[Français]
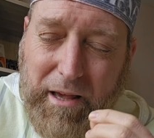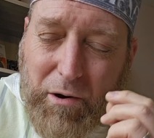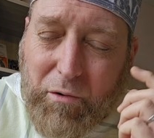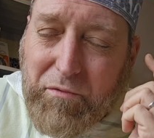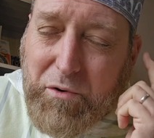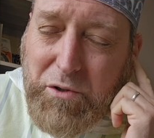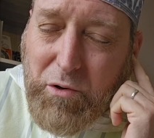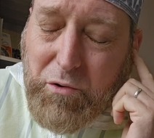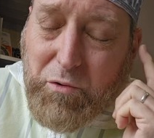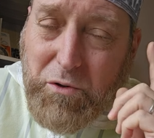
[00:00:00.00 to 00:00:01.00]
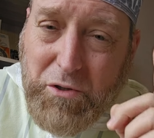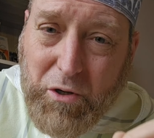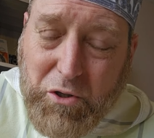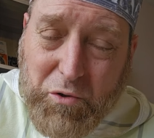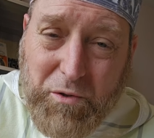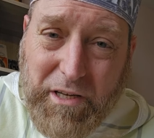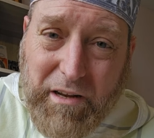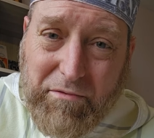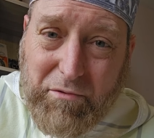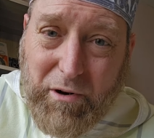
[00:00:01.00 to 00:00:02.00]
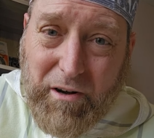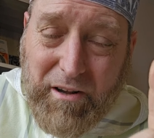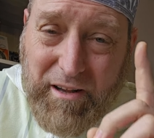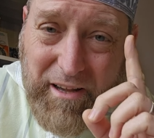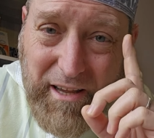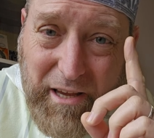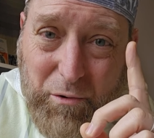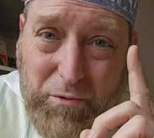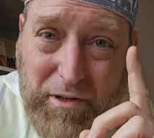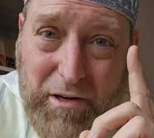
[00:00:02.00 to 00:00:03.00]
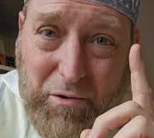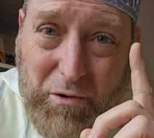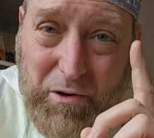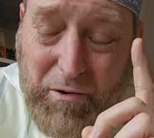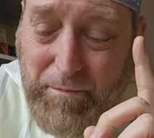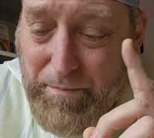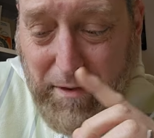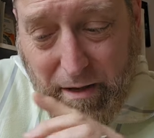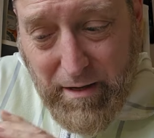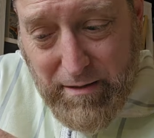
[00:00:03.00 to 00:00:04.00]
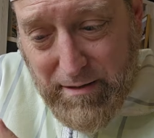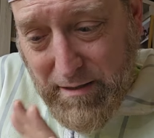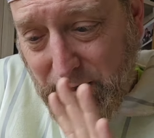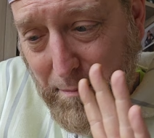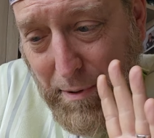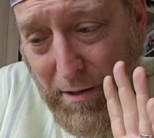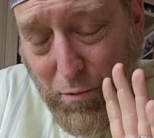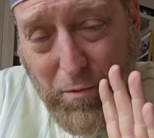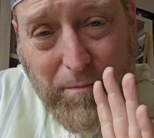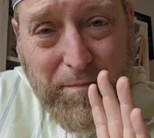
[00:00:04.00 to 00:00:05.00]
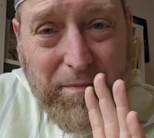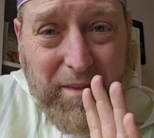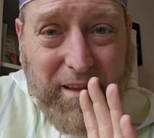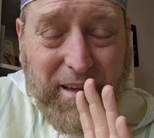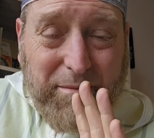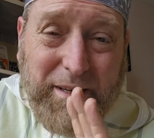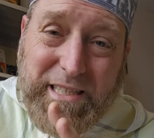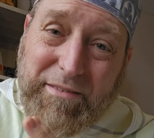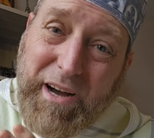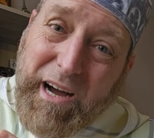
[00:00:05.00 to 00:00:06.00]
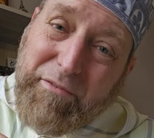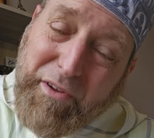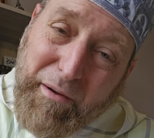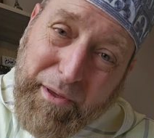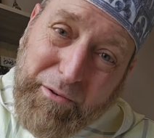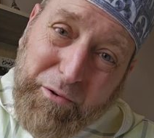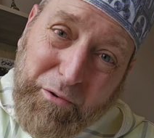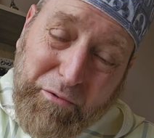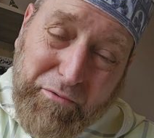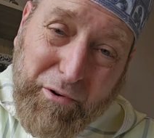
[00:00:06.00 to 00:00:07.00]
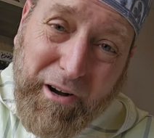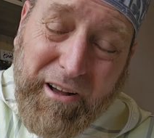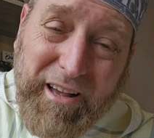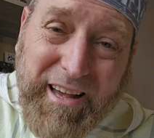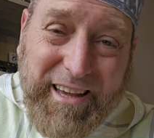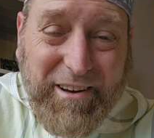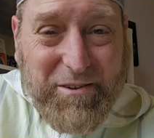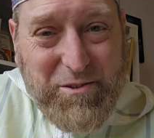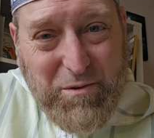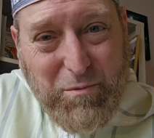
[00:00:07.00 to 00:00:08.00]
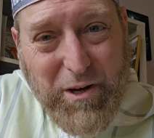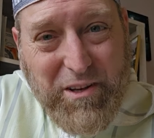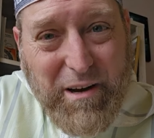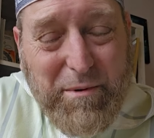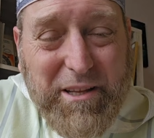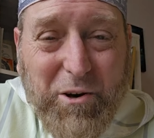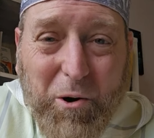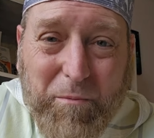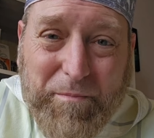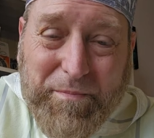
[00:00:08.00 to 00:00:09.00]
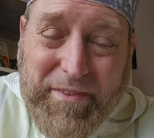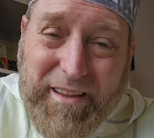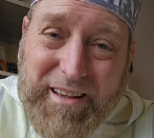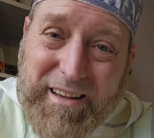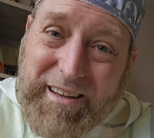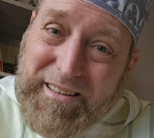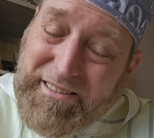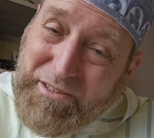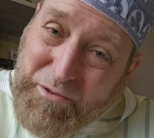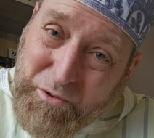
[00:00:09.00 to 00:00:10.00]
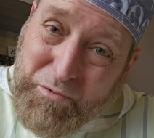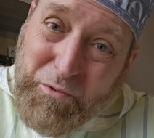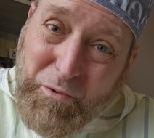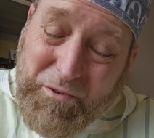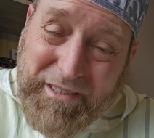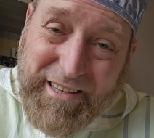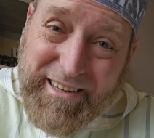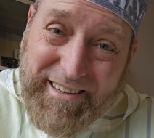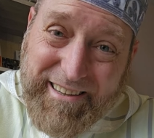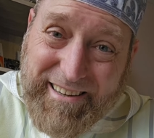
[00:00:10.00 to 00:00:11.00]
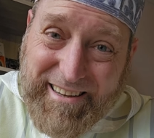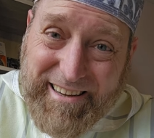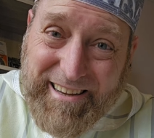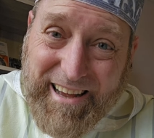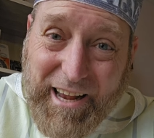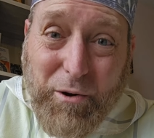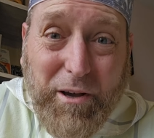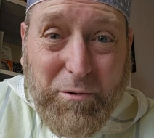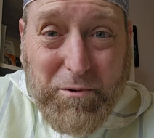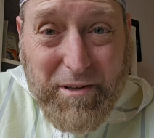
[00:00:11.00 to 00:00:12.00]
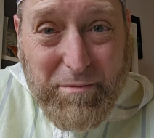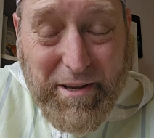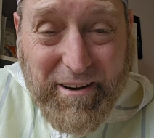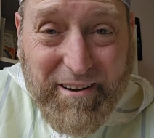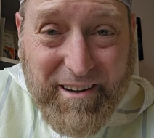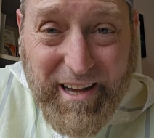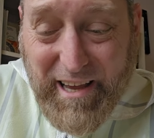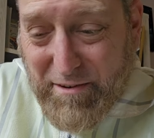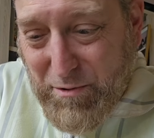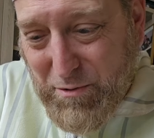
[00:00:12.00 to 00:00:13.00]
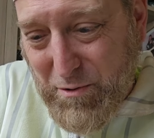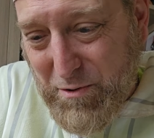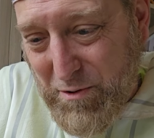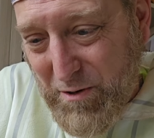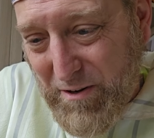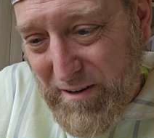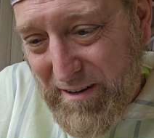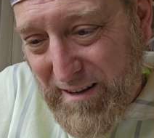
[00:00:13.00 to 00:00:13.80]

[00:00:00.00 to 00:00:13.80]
et en faisant qu'une seule chose à la fois, écoutez le Coran. Ça sera pas long, mais ça va raffermir notre foi et en ce mois de Ramadan, c'est ce que je vous conseille. Alors écoutez bien avec votre cœur.